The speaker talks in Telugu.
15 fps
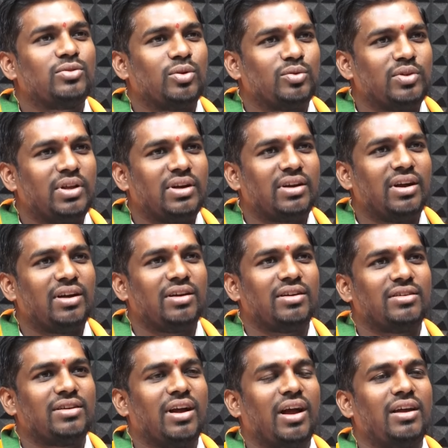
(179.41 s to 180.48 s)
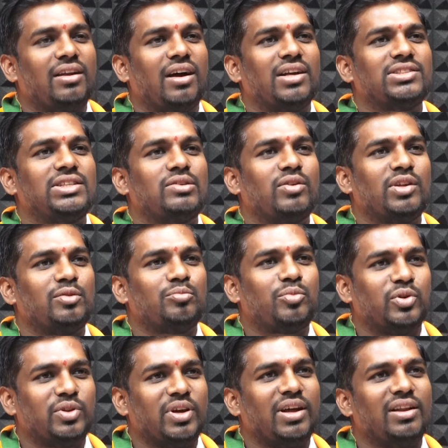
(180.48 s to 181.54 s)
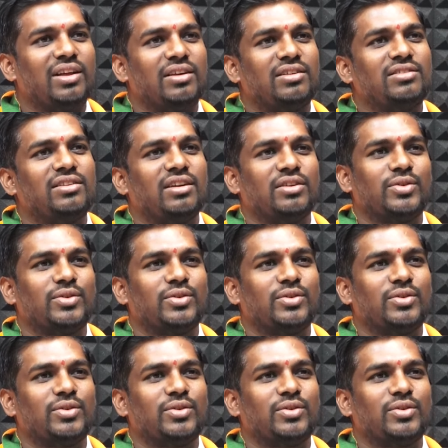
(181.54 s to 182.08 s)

తొందరగా ఆయన ఆశీర్వాదం పొందగలిగానని నేను